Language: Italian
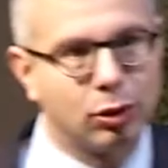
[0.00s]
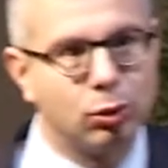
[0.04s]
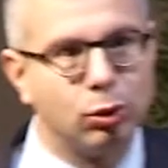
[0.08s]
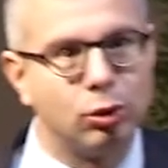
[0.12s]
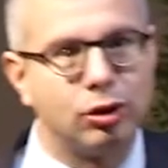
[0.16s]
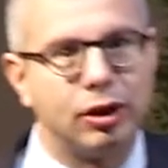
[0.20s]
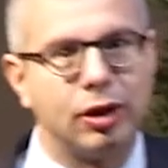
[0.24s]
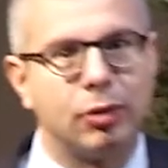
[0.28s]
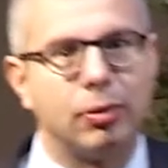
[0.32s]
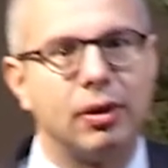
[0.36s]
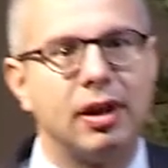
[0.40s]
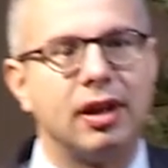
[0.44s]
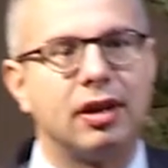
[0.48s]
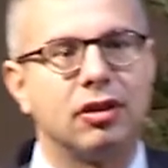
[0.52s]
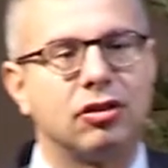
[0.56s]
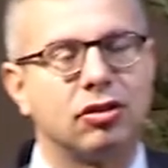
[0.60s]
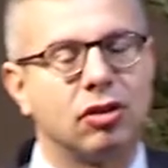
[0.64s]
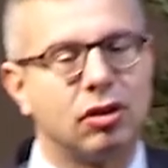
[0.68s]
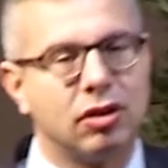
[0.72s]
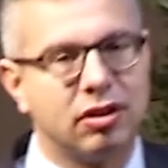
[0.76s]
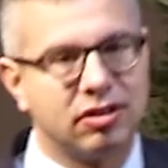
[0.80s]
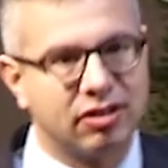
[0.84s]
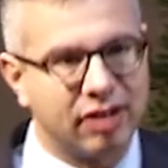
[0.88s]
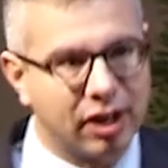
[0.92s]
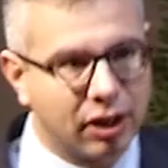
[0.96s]
tutti quelli che
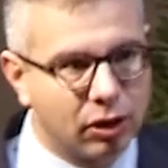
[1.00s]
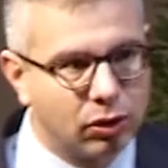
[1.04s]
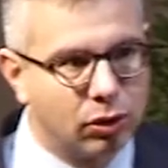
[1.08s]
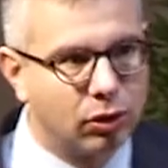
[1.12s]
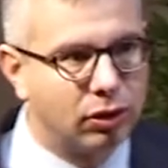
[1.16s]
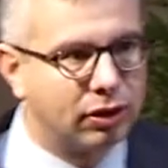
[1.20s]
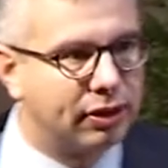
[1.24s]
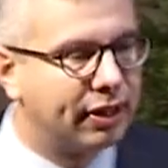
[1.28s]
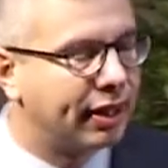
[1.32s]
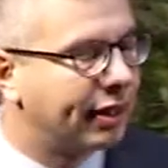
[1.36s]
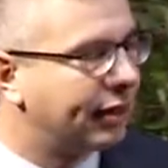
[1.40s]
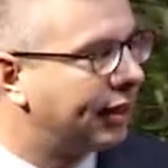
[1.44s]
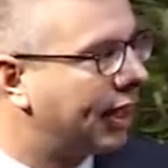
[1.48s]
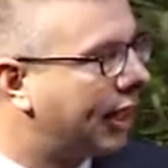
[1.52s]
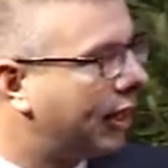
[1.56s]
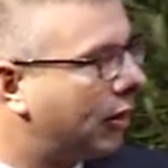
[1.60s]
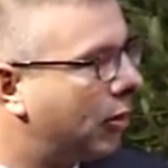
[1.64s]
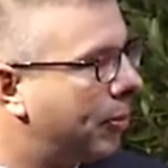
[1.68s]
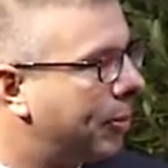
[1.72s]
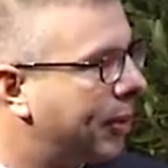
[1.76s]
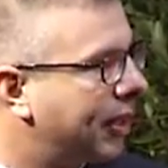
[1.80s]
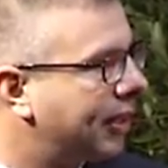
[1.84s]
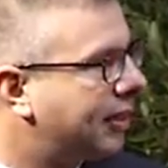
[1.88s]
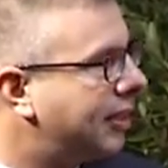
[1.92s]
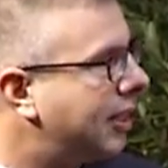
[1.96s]
sono i stakeholder della
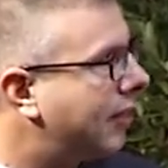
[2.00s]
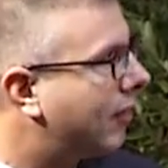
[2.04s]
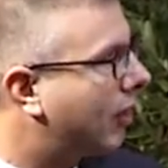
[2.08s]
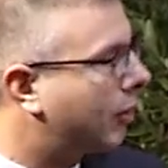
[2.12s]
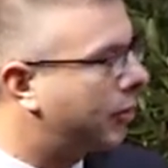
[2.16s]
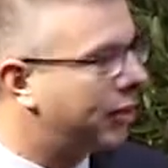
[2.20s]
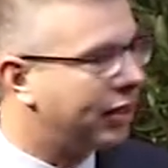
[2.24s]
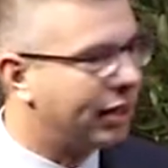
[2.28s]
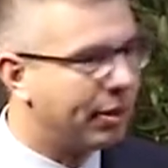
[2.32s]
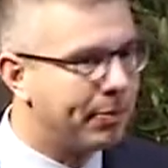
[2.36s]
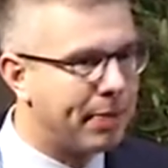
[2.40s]
cooperativa, quindi